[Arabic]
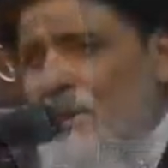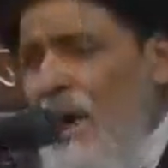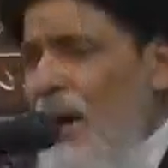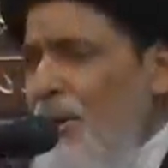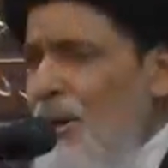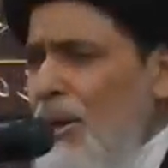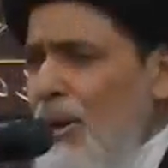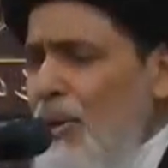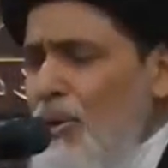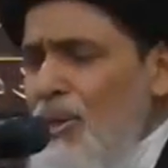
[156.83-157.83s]
تاريخ
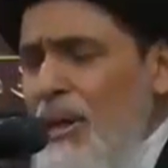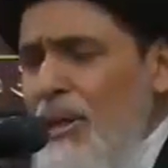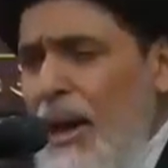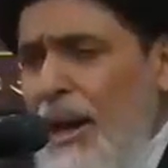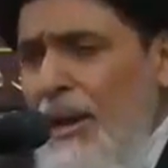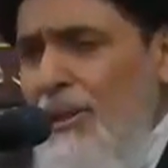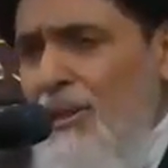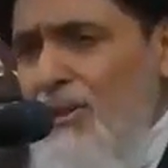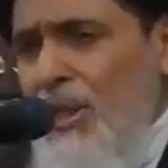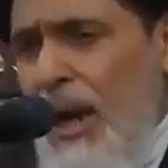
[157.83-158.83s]
الحسين
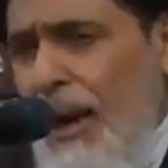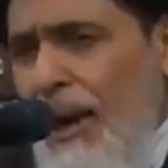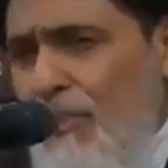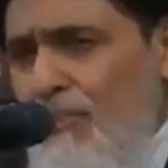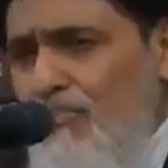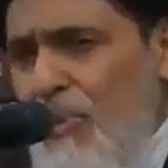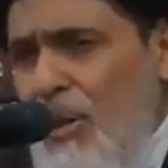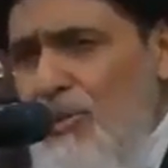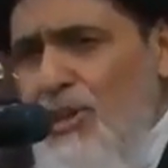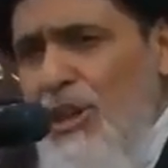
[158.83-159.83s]
عليه السلام
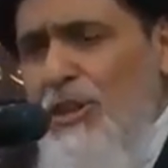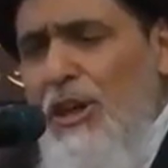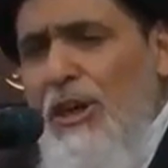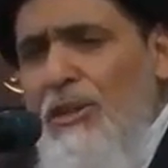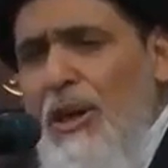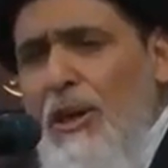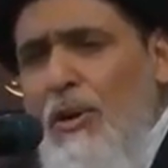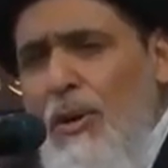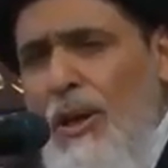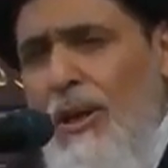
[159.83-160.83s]
سيد حيدر
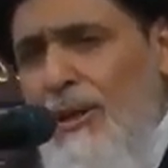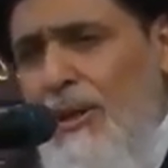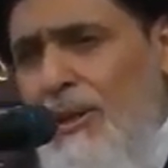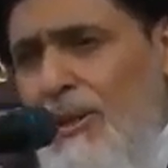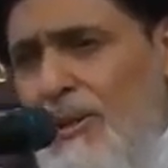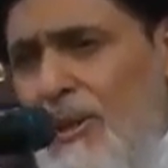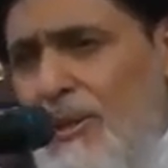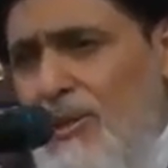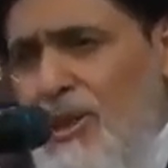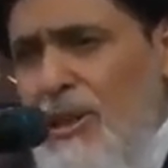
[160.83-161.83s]
الحلي
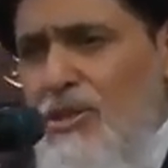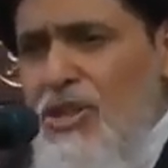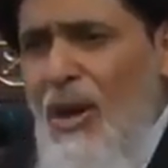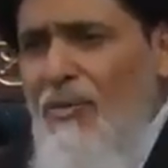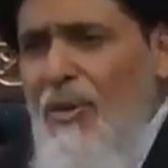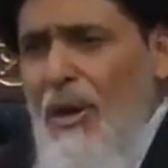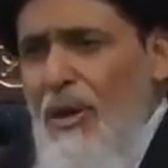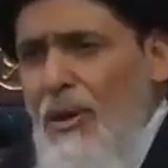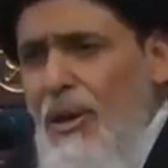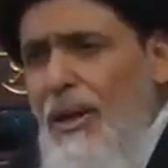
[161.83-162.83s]
سيد جعفر
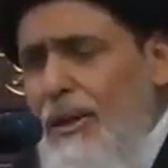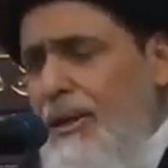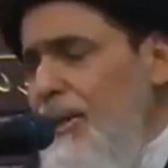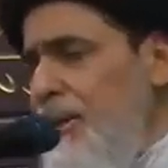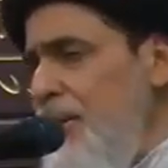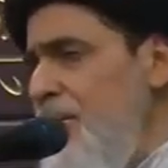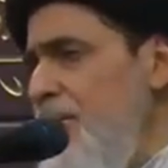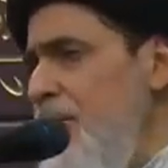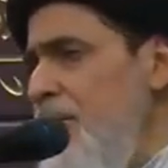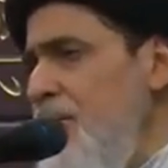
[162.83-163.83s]
الحلي
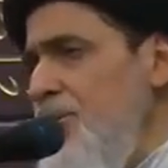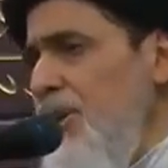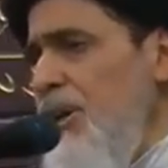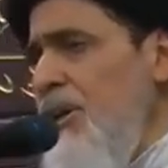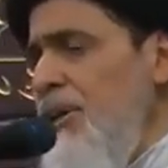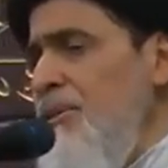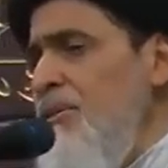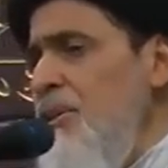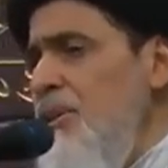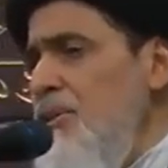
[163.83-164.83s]
زين
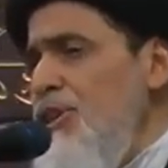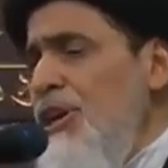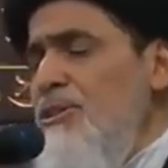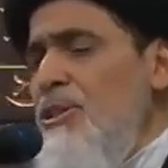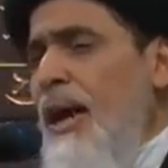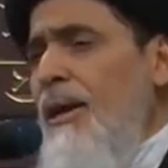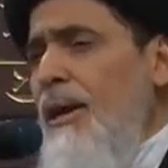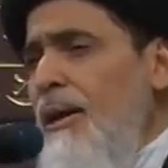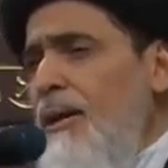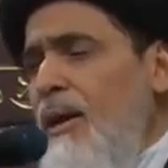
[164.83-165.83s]
شيخ
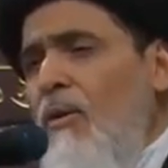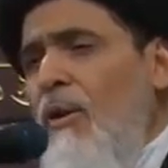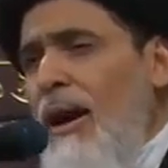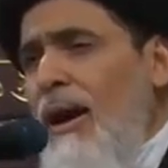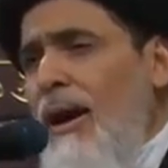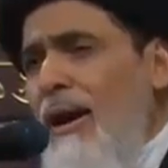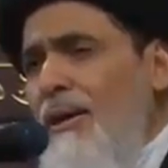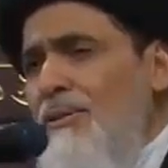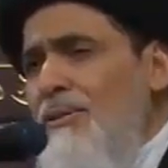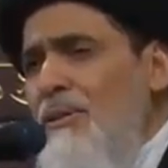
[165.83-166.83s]
صالح
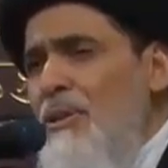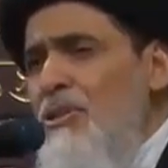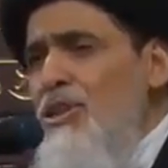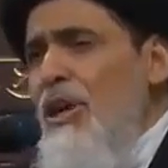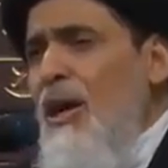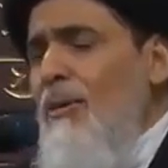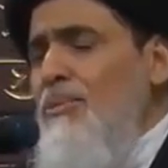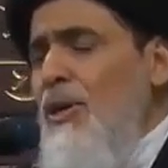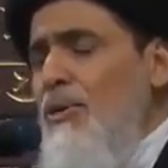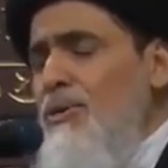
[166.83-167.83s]
الكواز شيخ
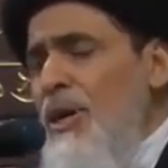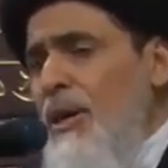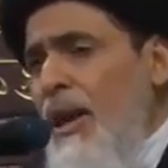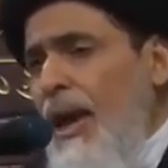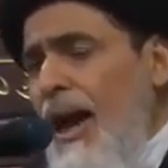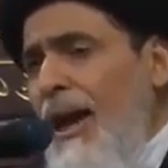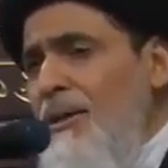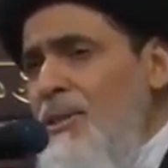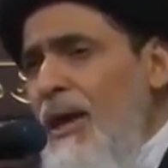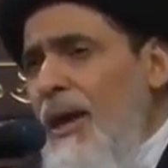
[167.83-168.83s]
عبد الحسين
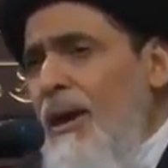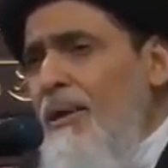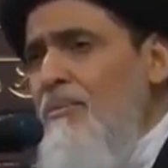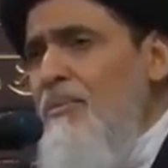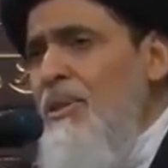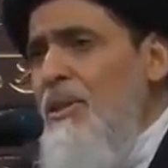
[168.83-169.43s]
الأعسم